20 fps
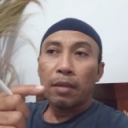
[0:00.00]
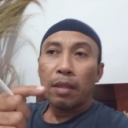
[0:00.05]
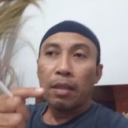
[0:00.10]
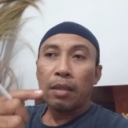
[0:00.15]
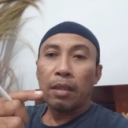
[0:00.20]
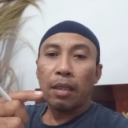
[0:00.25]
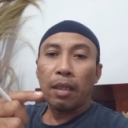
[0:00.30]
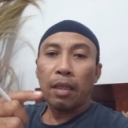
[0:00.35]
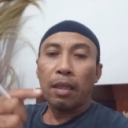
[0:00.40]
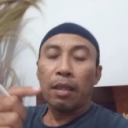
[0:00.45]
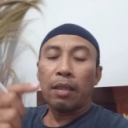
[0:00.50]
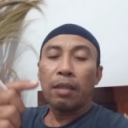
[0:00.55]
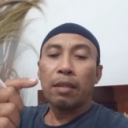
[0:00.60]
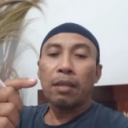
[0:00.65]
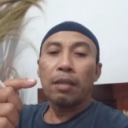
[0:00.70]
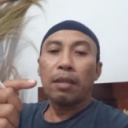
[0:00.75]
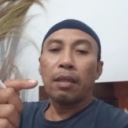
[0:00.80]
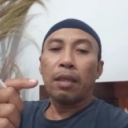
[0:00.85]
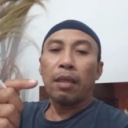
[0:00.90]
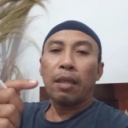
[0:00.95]
dan
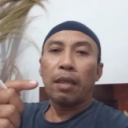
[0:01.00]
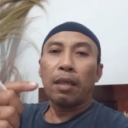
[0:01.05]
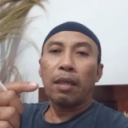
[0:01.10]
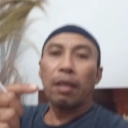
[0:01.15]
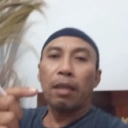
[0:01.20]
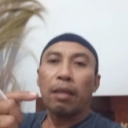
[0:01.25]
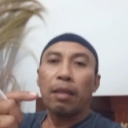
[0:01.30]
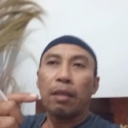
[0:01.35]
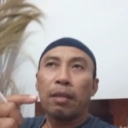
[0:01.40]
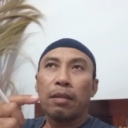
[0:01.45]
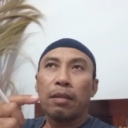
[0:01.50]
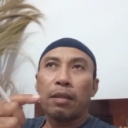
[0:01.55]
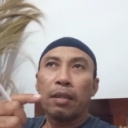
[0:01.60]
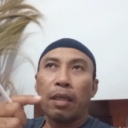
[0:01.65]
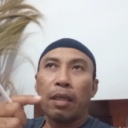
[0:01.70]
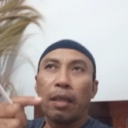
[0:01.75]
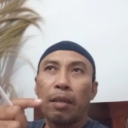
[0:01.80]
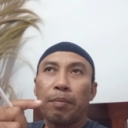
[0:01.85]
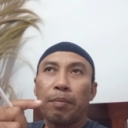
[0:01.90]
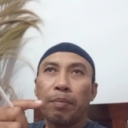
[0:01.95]
uh,
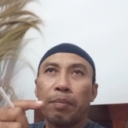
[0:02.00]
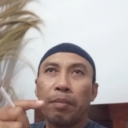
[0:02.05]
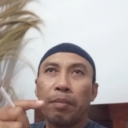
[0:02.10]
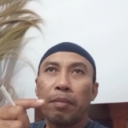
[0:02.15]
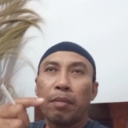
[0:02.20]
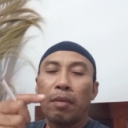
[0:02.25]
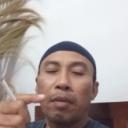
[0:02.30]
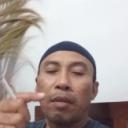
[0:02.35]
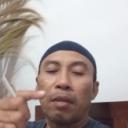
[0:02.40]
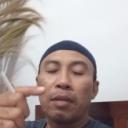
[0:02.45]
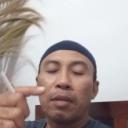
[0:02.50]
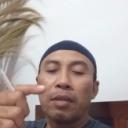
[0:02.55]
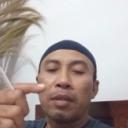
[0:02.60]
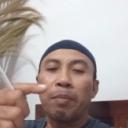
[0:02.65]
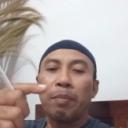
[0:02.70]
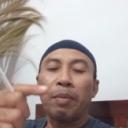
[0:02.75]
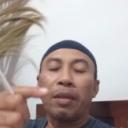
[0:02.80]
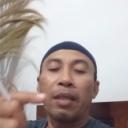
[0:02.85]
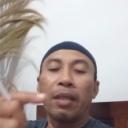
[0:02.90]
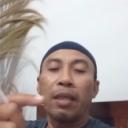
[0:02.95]
dengan
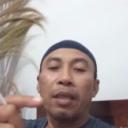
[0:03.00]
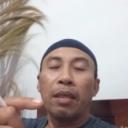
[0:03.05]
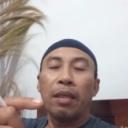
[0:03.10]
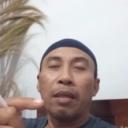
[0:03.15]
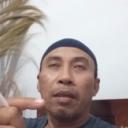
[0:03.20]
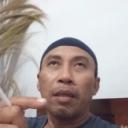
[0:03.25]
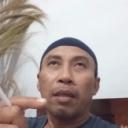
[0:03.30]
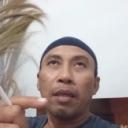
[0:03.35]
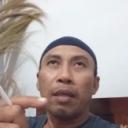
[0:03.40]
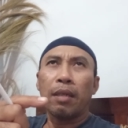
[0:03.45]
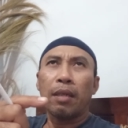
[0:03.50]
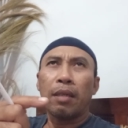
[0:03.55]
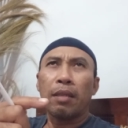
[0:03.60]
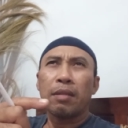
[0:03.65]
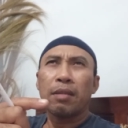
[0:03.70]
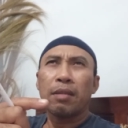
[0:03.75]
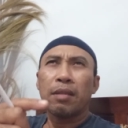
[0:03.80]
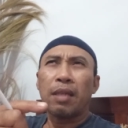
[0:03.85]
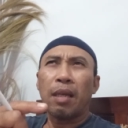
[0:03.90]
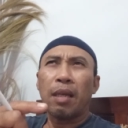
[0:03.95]
seperti uh,
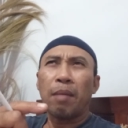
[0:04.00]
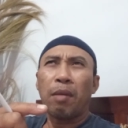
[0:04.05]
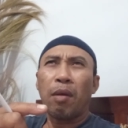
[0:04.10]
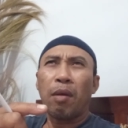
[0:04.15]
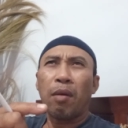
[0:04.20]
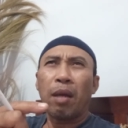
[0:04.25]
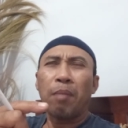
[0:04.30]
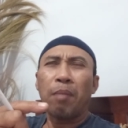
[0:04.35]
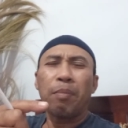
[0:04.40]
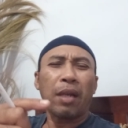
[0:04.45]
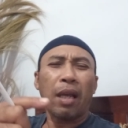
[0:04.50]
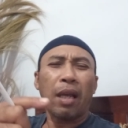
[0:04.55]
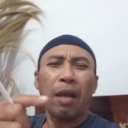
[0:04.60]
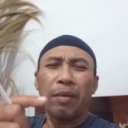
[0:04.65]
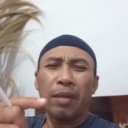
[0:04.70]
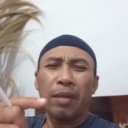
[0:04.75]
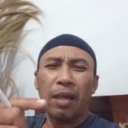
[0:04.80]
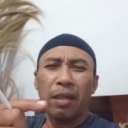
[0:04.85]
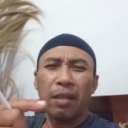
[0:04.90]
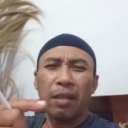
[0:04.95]
sedang melakukan
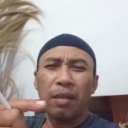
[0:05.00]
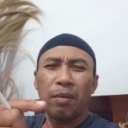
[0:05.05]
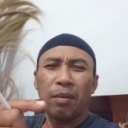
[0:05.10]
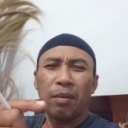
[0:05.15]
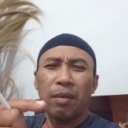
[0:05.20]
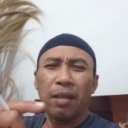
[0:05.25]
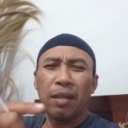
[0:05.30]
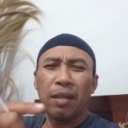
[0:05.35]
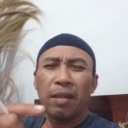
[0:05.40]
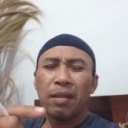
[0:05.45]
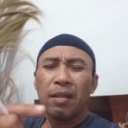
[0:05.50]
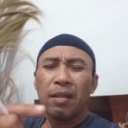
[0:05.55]
perkawinan gitu ya.